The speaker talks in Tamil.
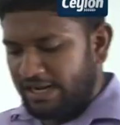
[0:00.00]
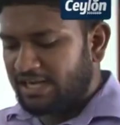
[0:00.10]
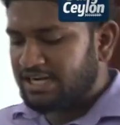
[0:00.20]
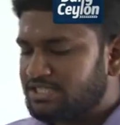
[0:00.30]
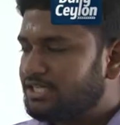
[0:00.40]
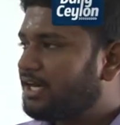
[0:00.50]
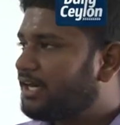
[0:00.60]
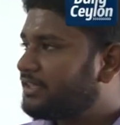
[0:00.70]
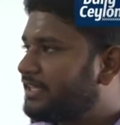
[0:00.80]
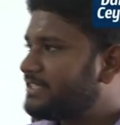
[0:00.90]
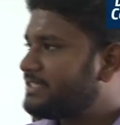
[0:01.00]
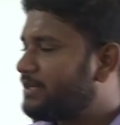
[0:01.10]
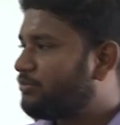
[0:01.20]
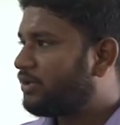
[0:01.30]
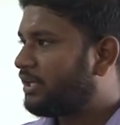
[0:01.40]
நல்லாட்சிக்கான தேசிய
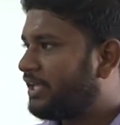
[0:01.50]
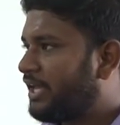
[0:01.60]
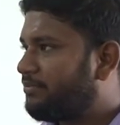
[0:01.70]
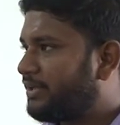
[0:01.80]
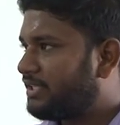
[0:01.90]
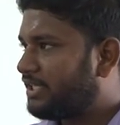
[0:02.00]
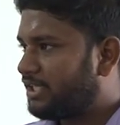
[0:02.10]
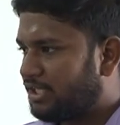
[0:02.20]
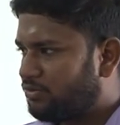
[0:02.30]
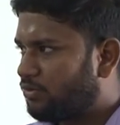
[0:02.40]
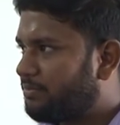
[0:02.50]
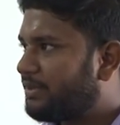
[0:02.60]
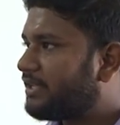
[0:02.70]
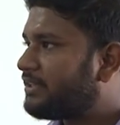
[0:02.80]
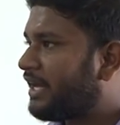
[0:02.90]
முன்னணியை
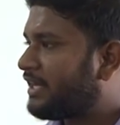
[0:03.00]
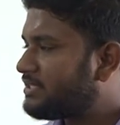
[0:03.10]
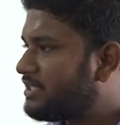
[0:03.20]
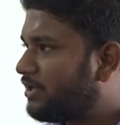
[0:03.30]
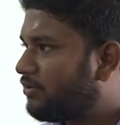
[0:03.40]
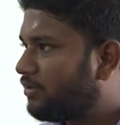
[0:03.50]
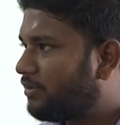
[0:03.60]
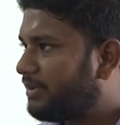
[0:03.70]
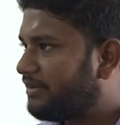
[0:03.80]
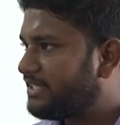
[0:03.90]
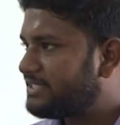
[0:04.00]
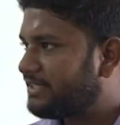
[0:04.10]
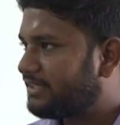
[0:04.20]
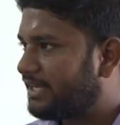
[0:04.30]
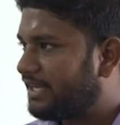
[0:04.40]
பிரதிநிதித்துவப்படுத்தி அரசியலுக்குள்
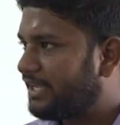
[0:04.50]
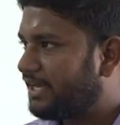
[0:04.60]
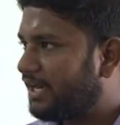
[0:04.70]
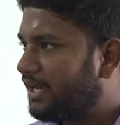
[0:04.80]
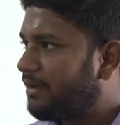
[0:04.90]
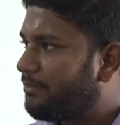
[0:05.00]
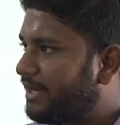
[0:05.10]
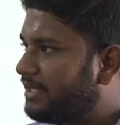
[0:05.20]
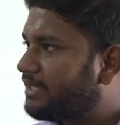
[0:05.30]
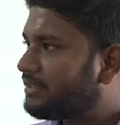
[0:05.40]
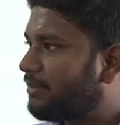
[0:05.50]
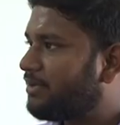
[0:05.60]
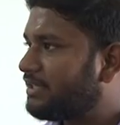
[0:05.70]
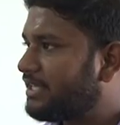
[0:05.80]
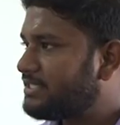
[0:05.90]
பிரவேசித்த நீங்கள் பின்னர்
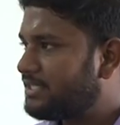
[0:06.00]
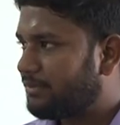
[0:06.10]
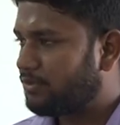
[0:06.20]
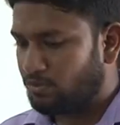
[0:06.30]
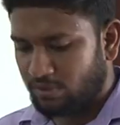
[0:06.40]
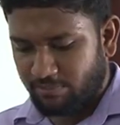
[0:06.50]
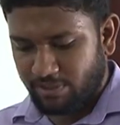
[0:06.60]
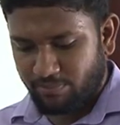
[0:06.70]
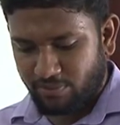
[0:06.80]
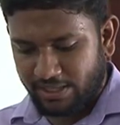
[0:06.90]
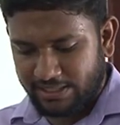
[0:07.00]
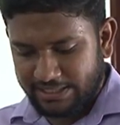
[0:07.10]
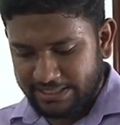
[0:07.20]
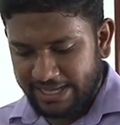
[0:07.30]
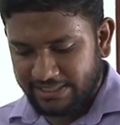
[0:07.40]
தமிழ் தேசிய கூட்டமைப்புடன்
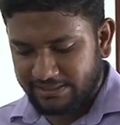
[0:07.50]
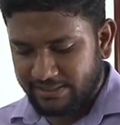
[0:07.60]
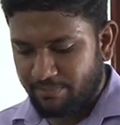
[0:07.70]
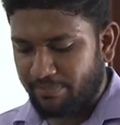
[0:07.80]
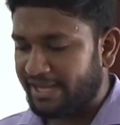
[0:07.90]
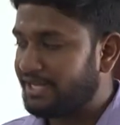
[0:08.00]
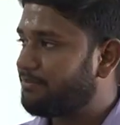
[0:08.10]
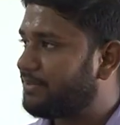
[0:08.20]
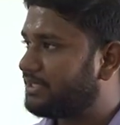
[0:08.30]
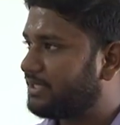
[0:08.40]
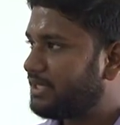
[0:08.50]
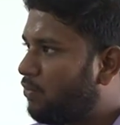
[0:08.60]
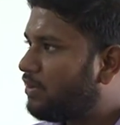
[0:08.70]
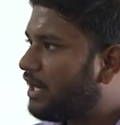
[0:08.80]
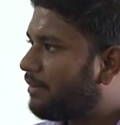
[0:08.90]
இணைந்து பயணிப்பது
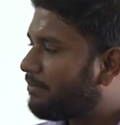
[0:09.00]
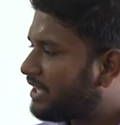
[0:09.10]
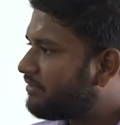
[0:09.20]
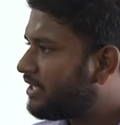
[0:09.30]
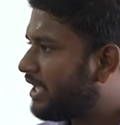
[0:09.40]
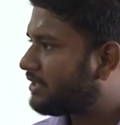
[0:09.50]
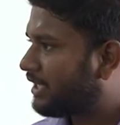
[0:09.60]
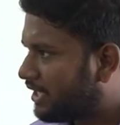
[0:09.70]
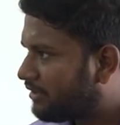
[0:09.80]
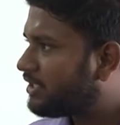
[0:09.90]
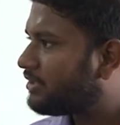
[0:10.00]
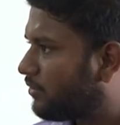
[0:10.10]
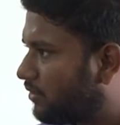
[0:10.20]
உங்கள் பதவியை தக்க வைத்துக்